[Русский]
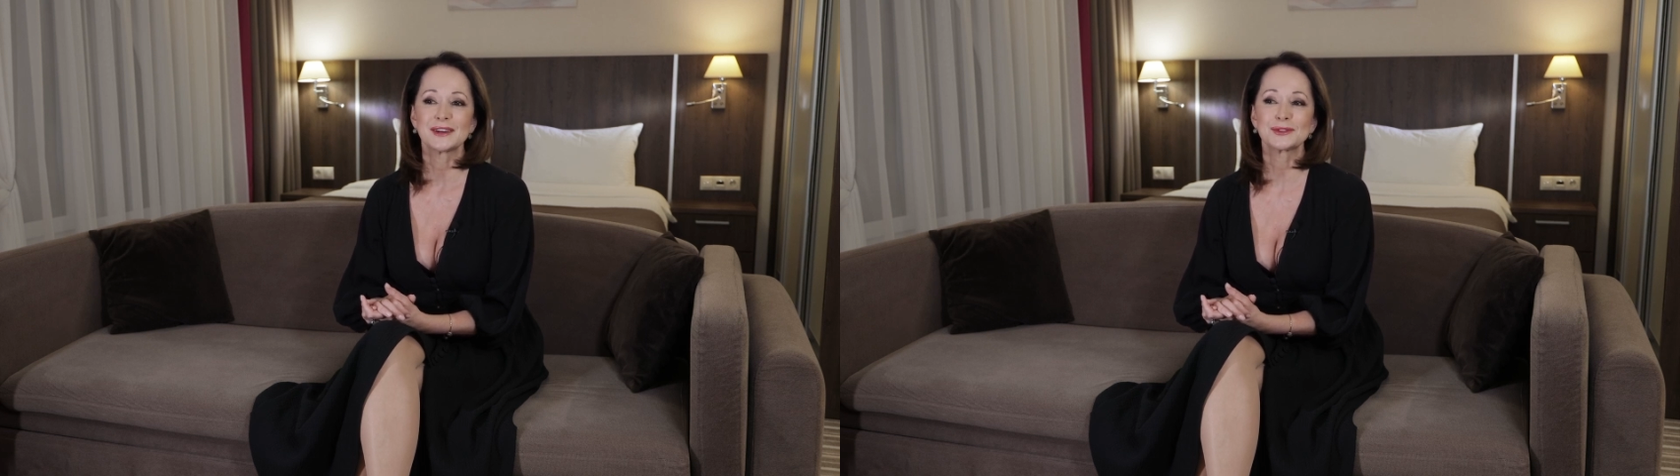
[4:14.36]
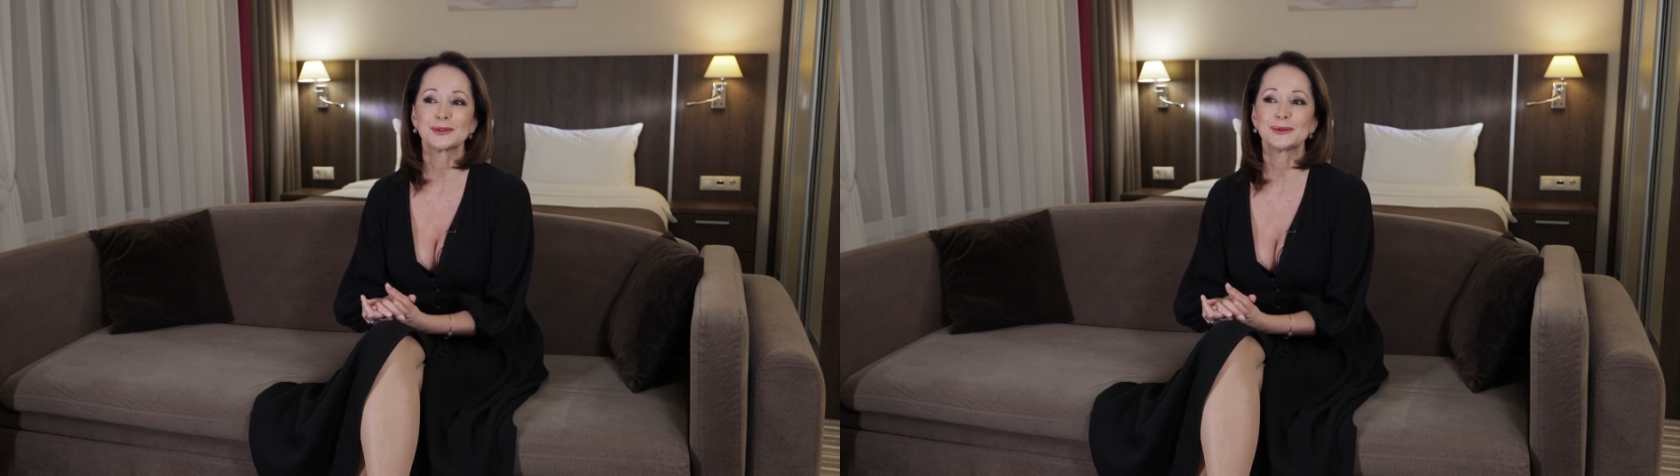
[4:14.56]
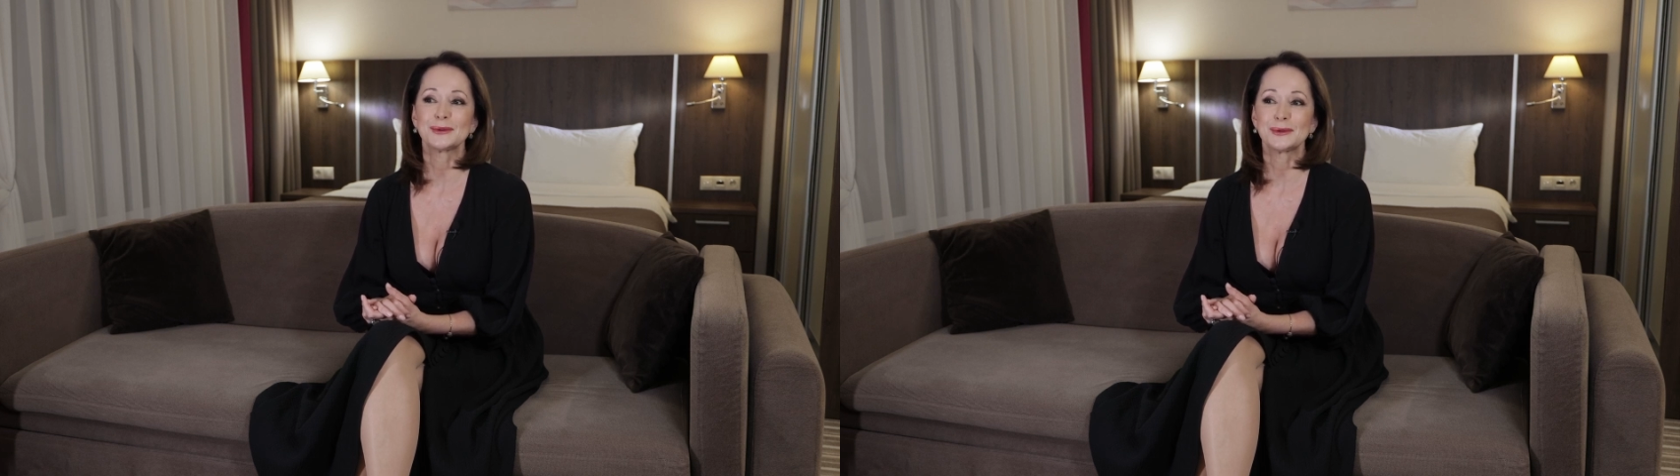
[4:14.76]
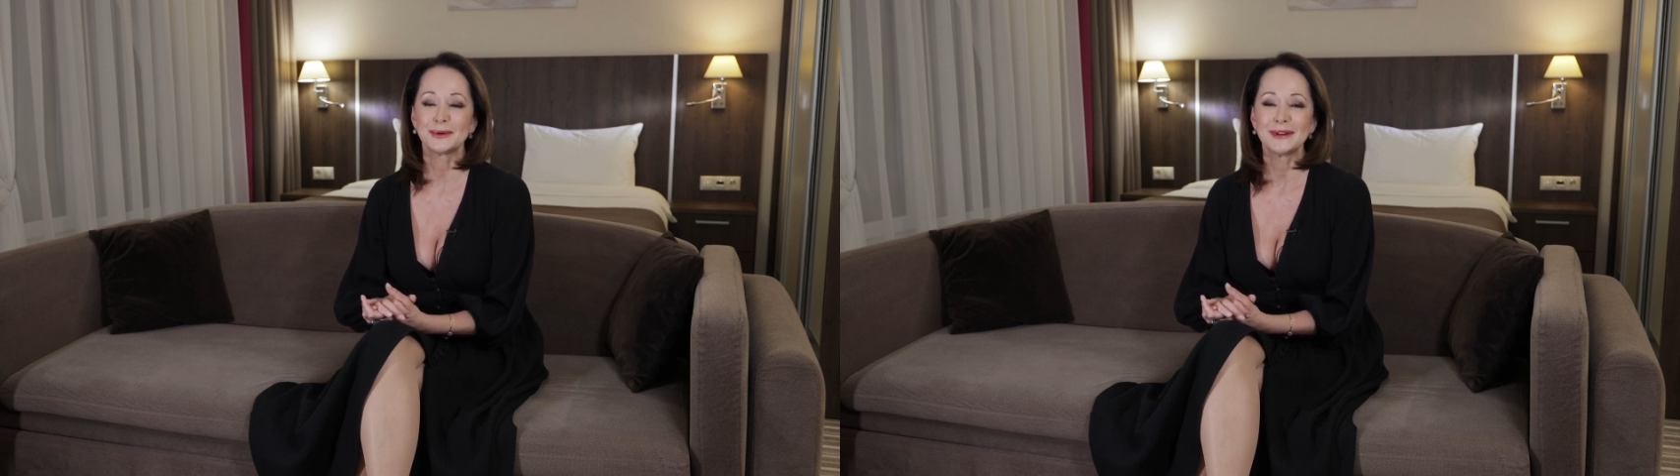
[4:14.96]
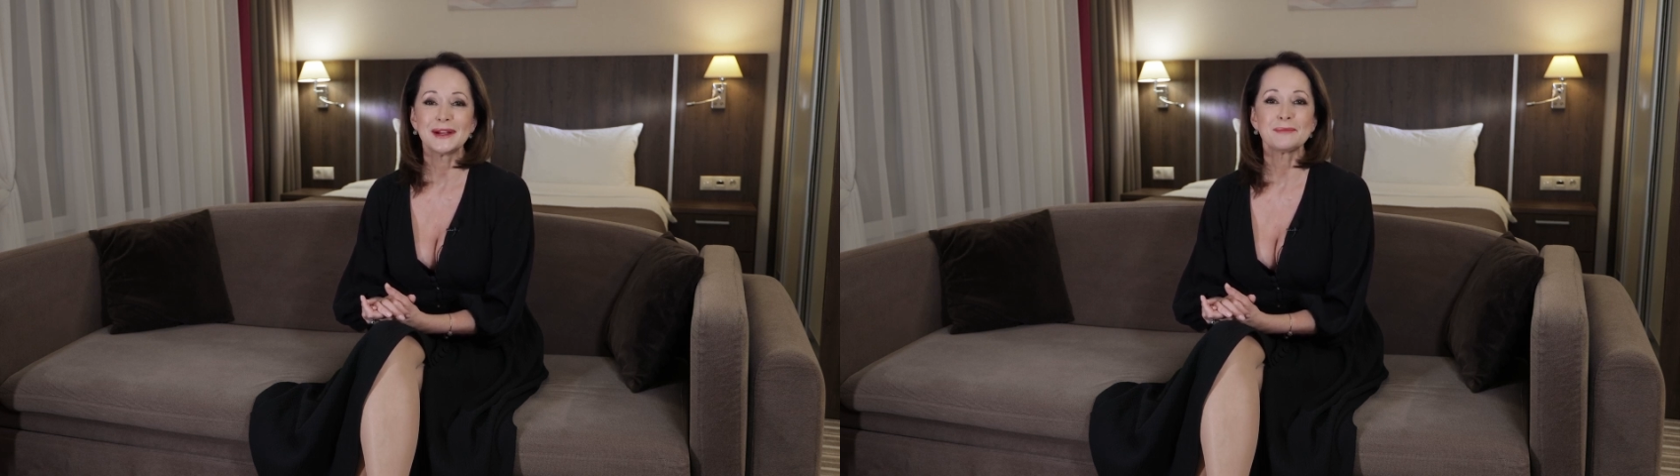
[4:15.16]

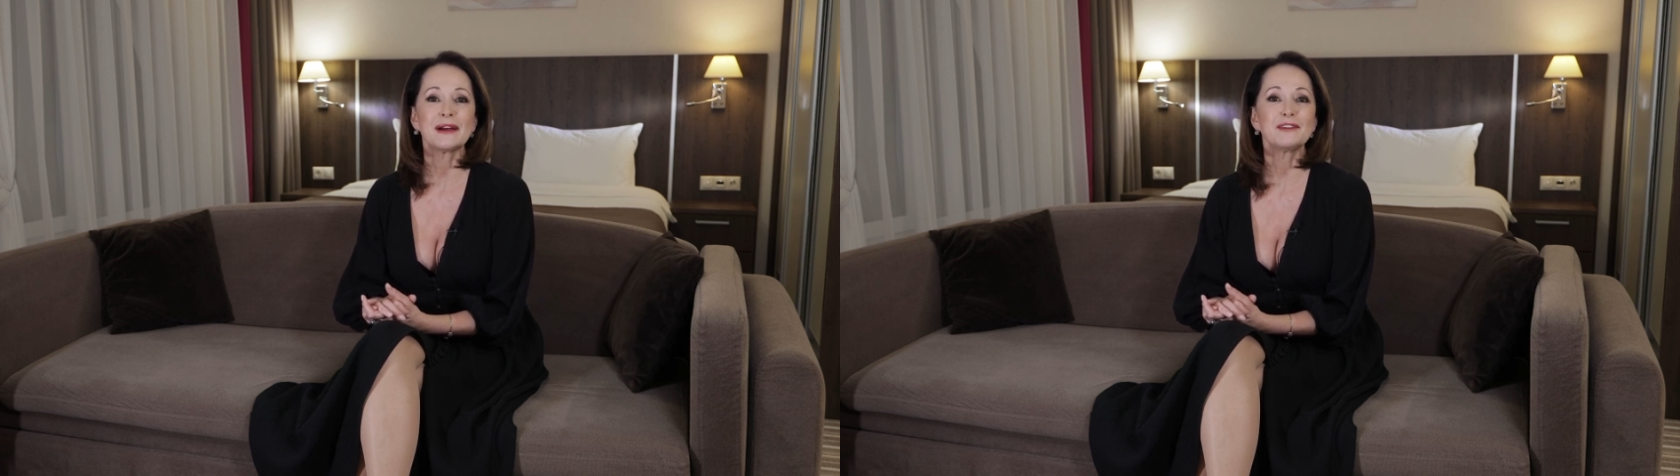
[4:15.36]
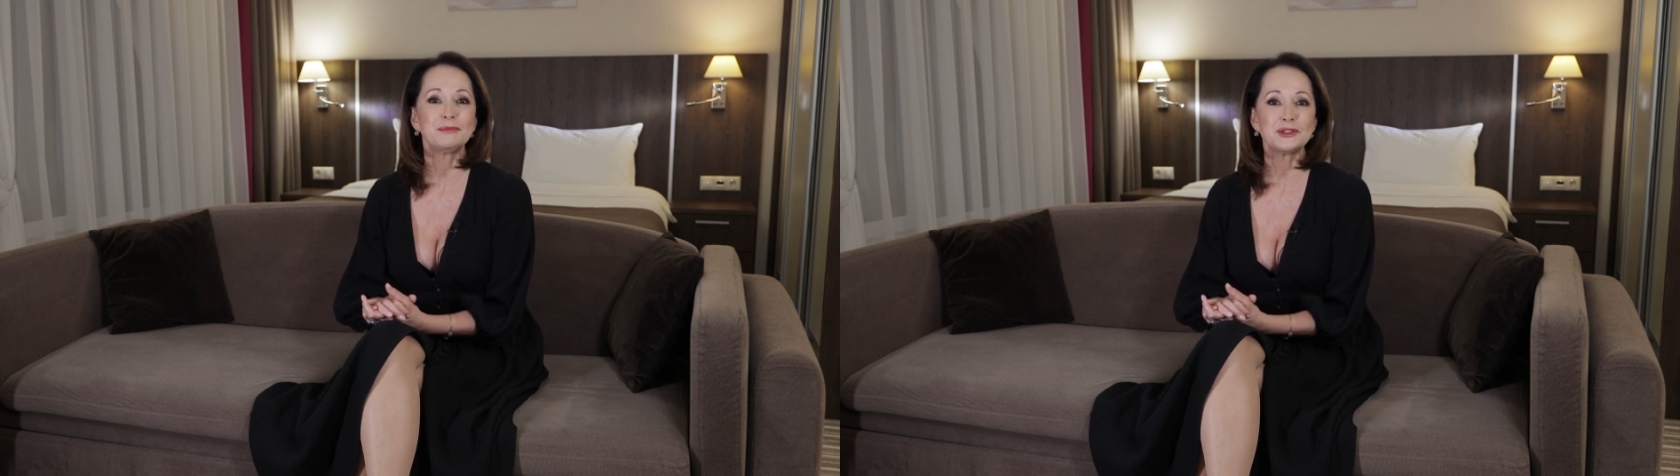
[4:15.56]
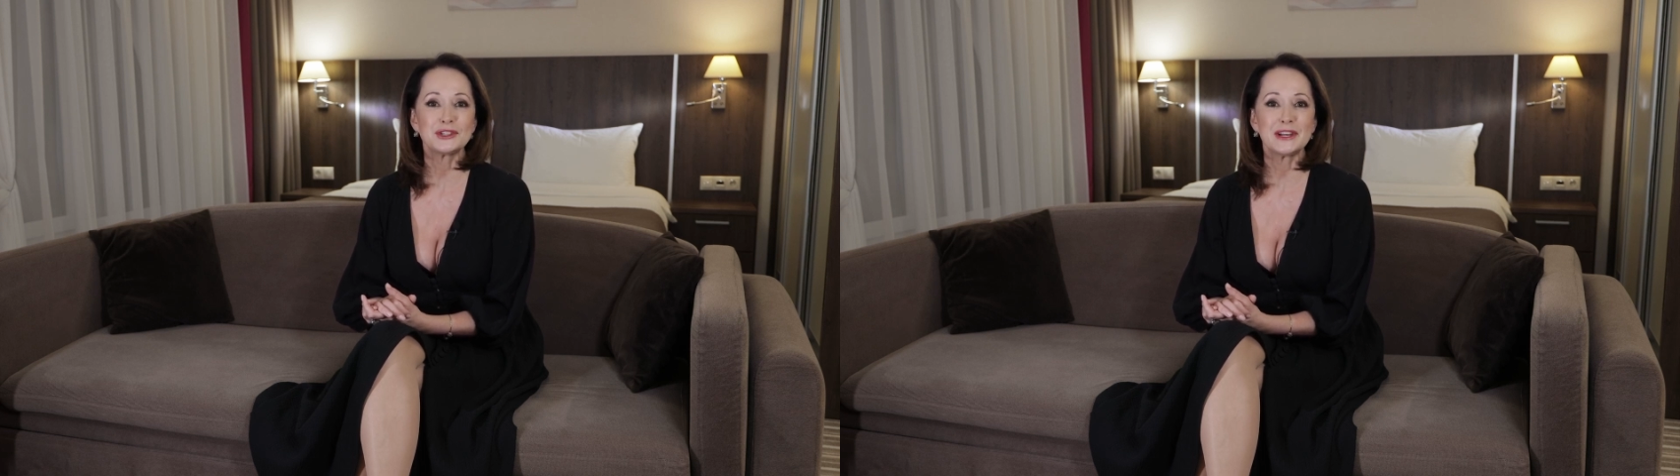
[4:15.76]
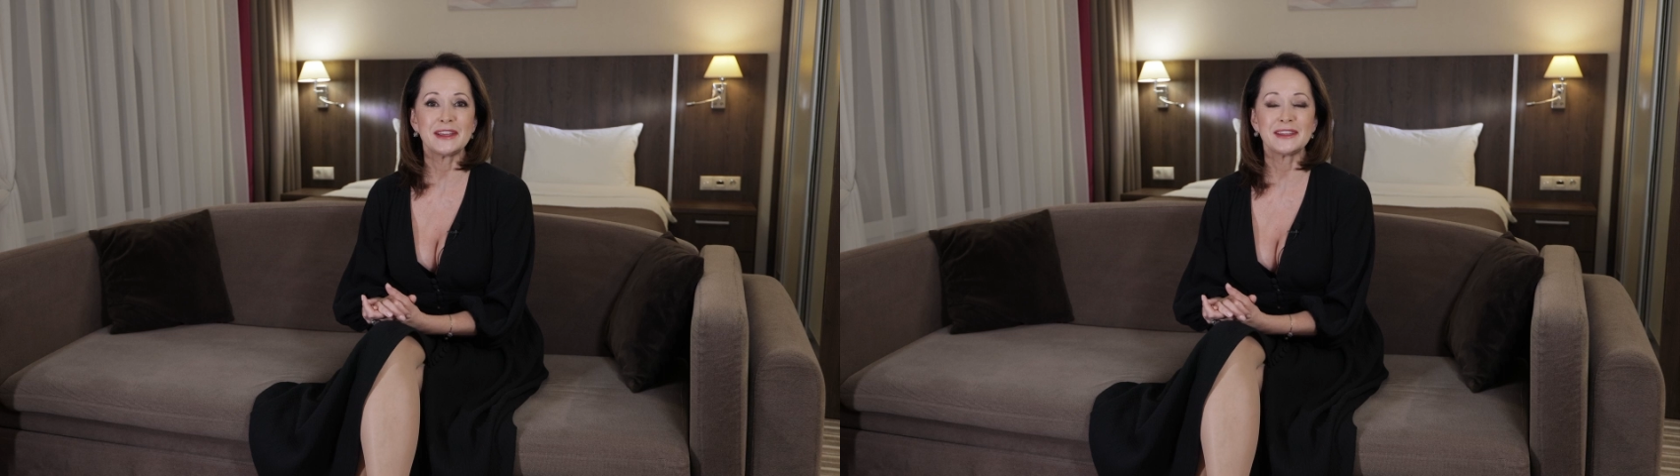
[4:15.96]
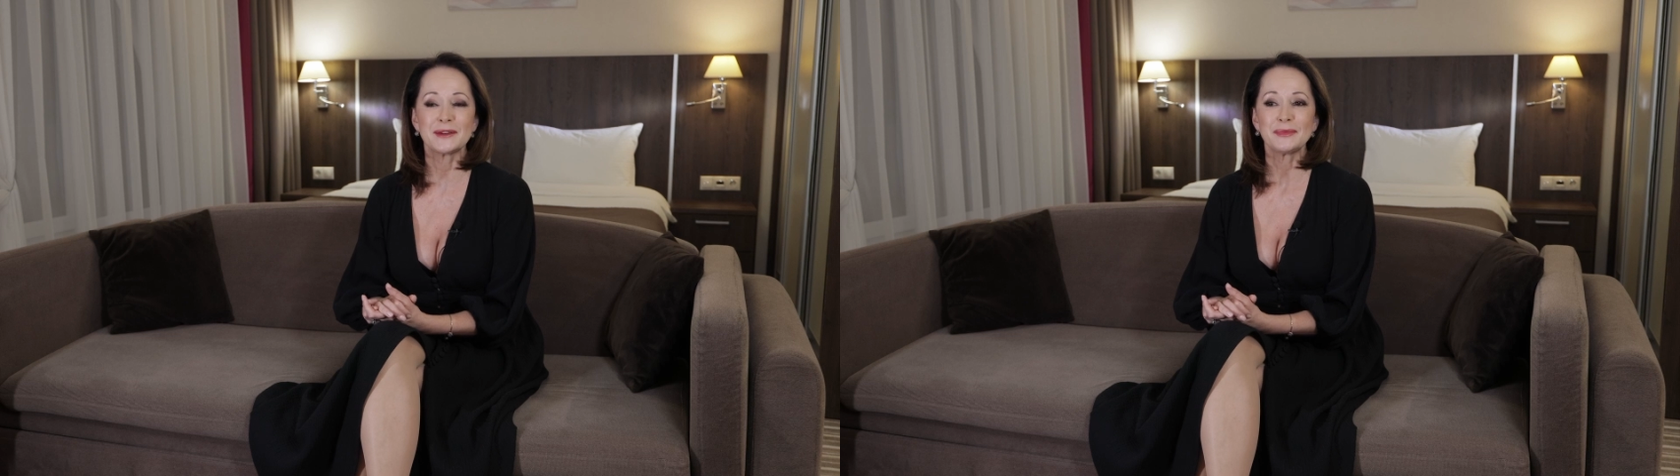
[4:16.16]
что мои
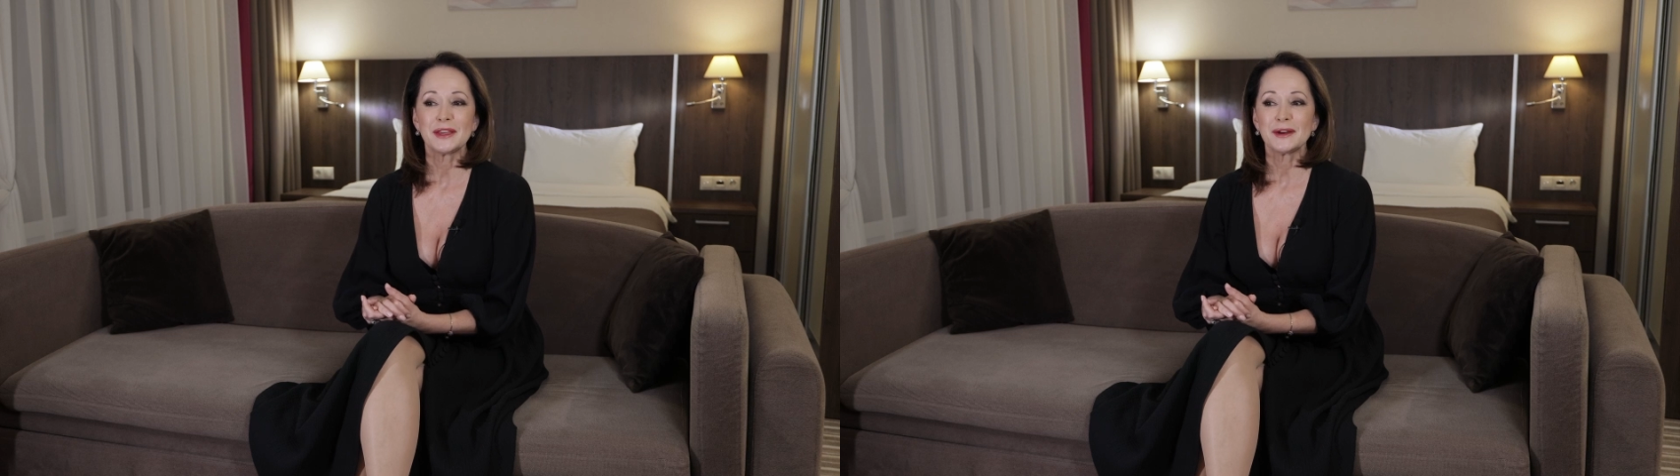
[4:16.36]
впечатления